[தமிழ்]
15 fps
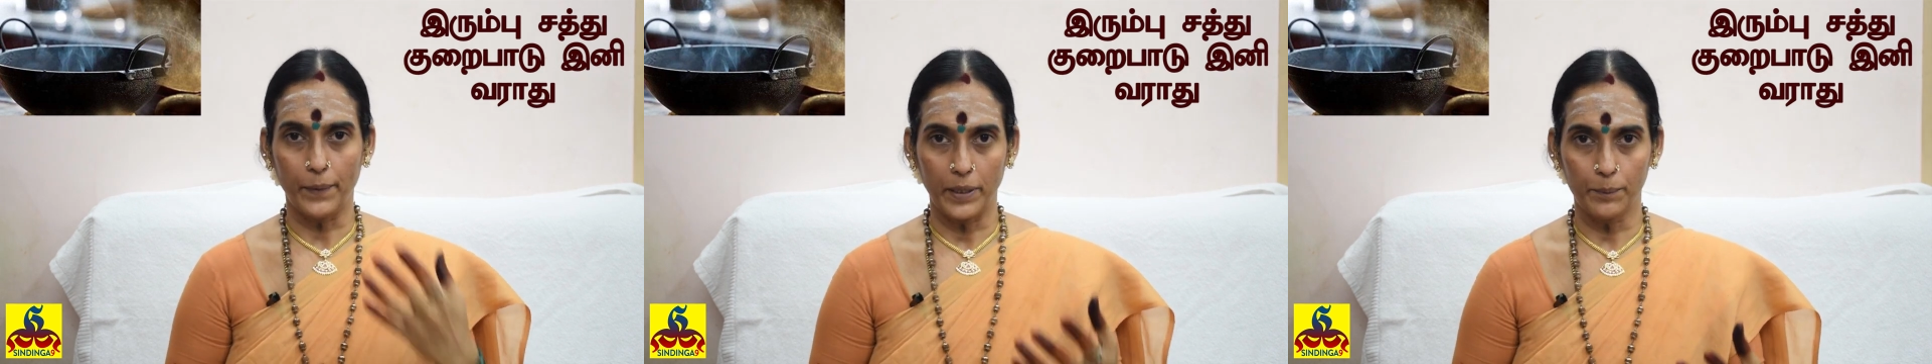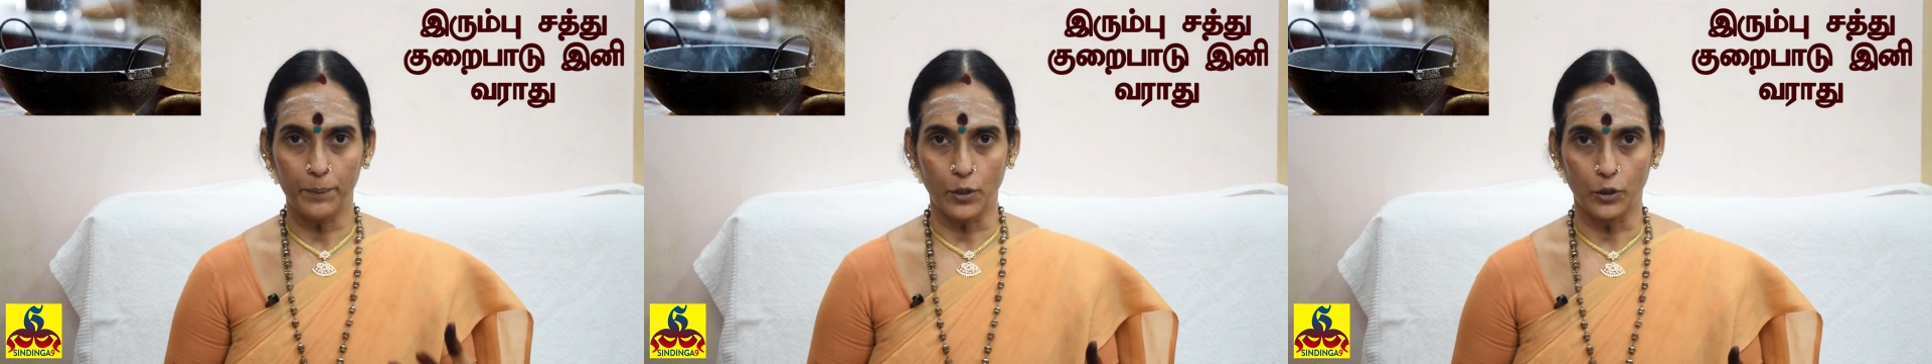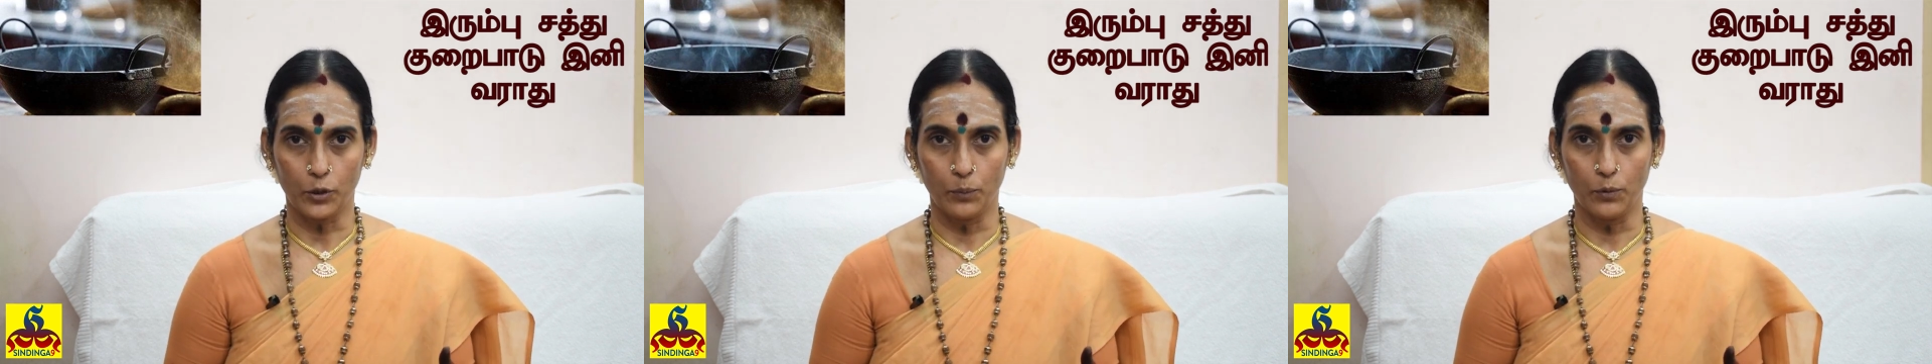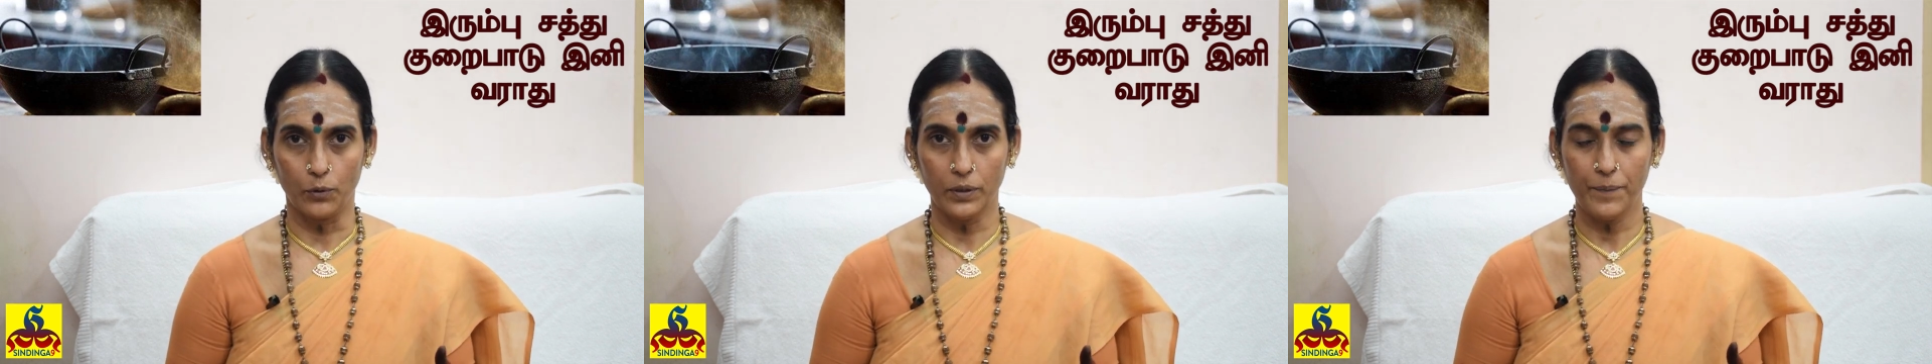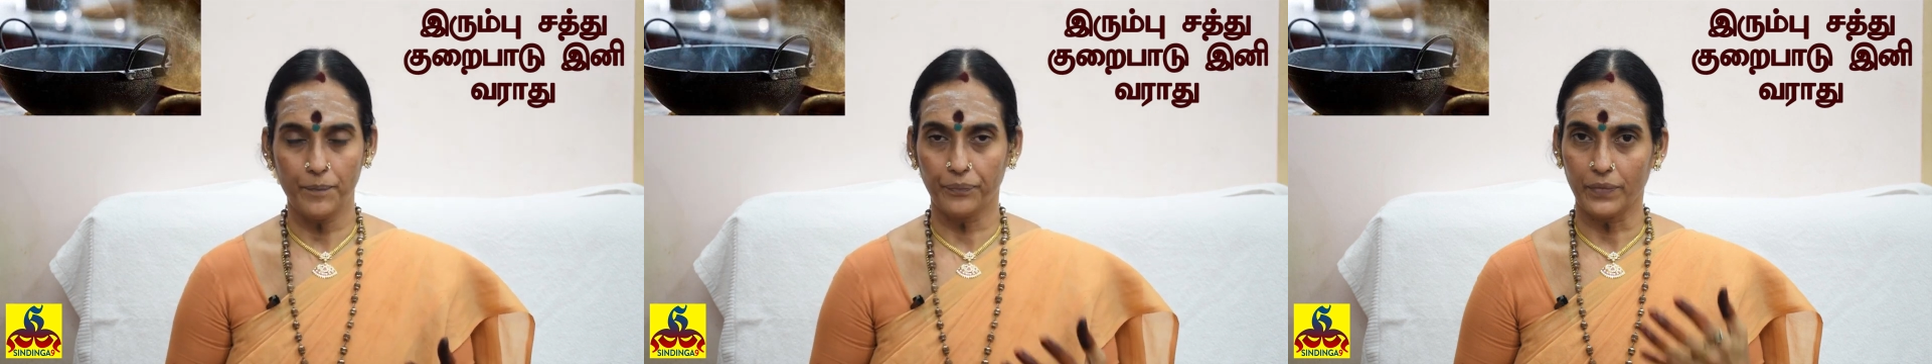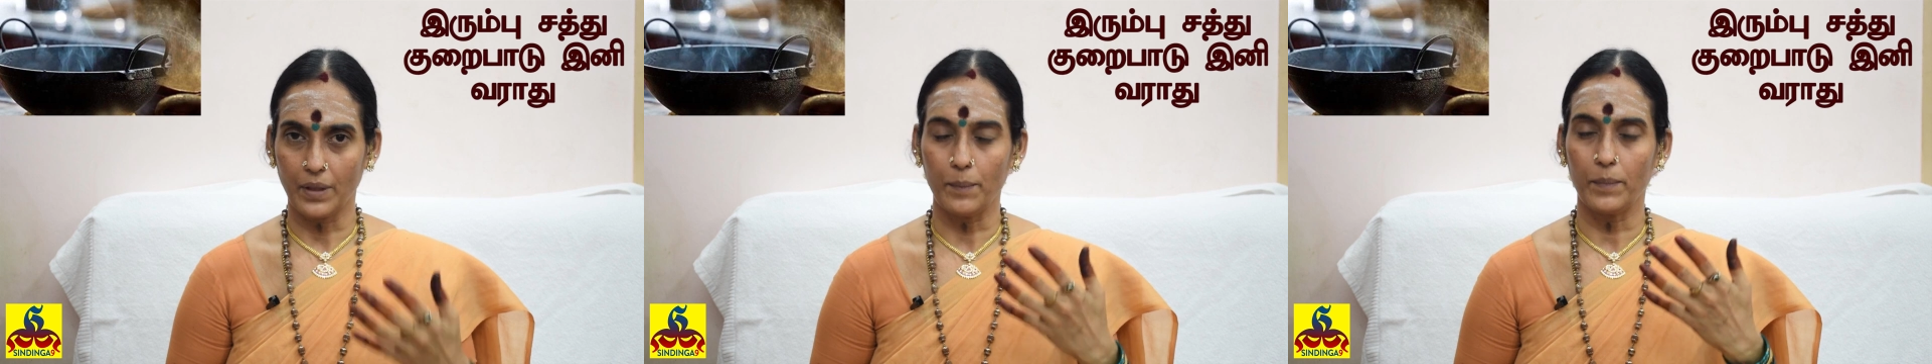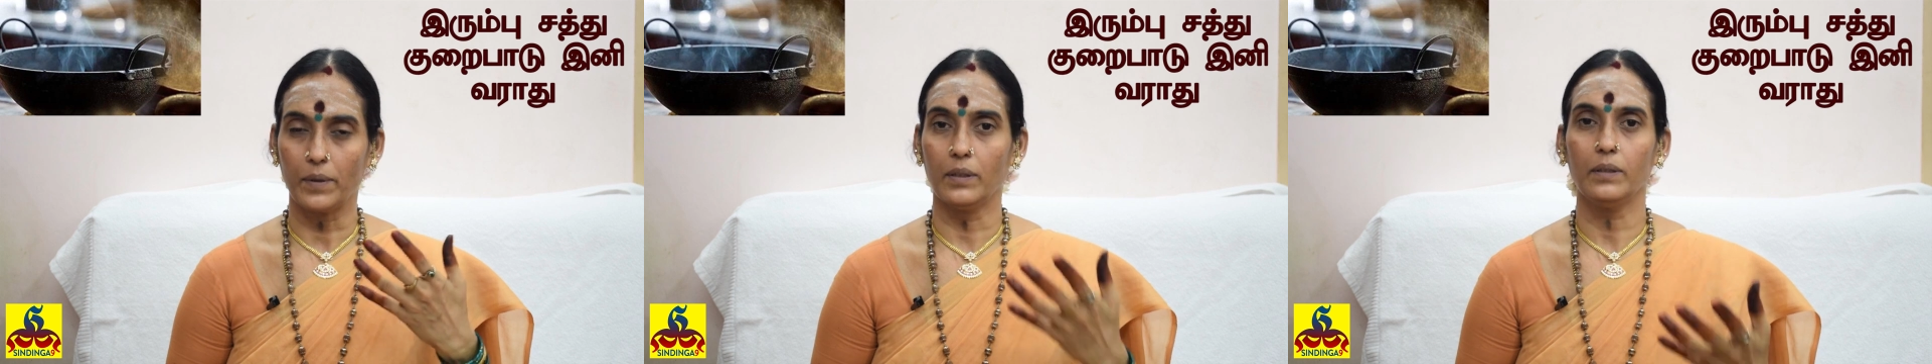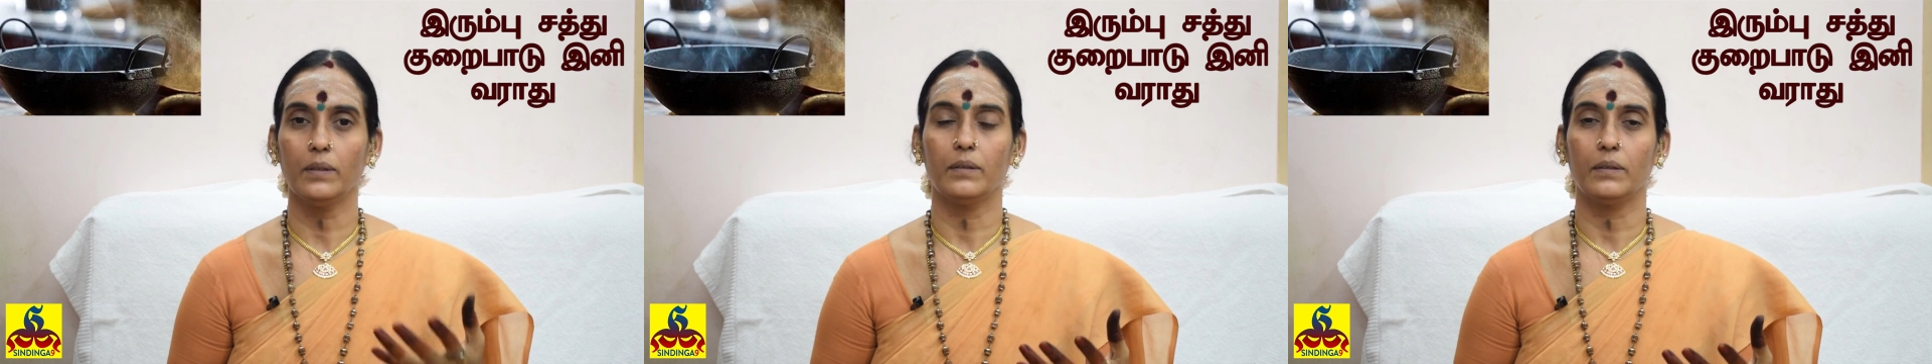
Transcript: பயன்படுத்தும் போது நமக்கு